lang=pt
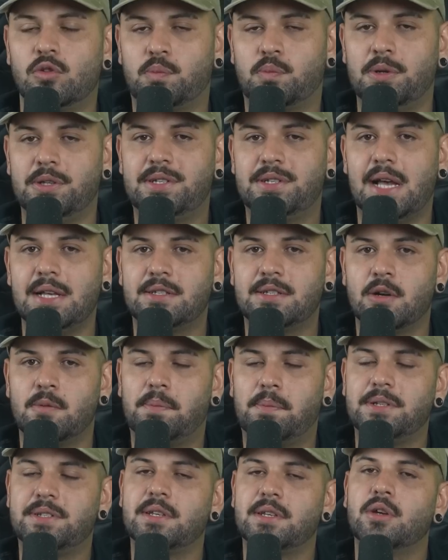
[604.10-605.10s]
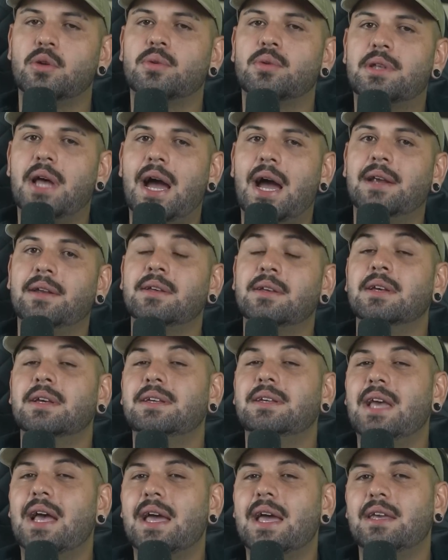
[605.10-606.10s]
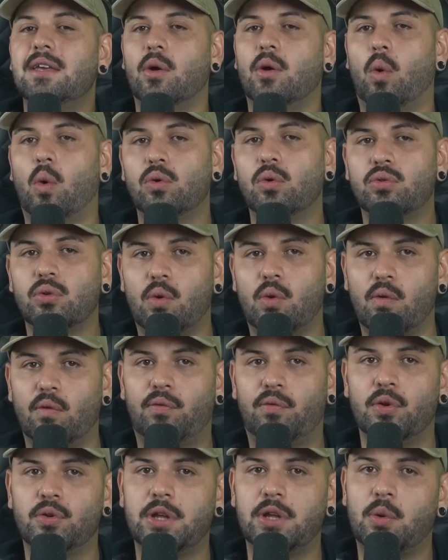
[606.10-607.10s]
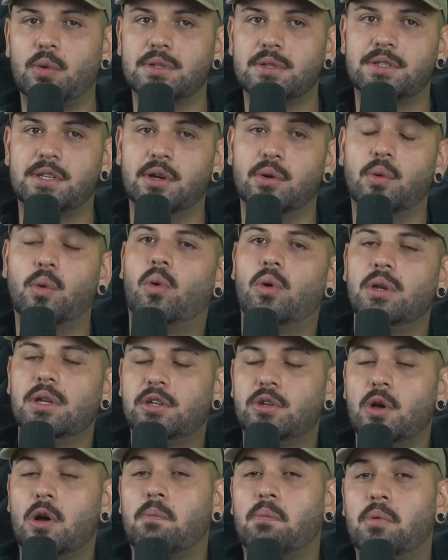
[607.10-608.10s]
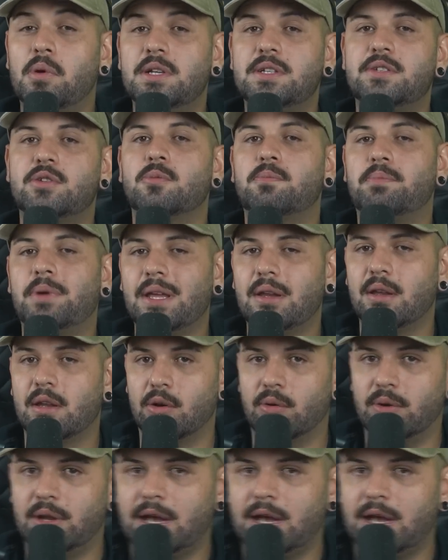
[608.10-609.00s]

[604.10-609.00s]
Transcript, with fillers: Os policiais então perseguiram o Tyler e aí outro confronto aconteceu, quando então a polícia o prendeu,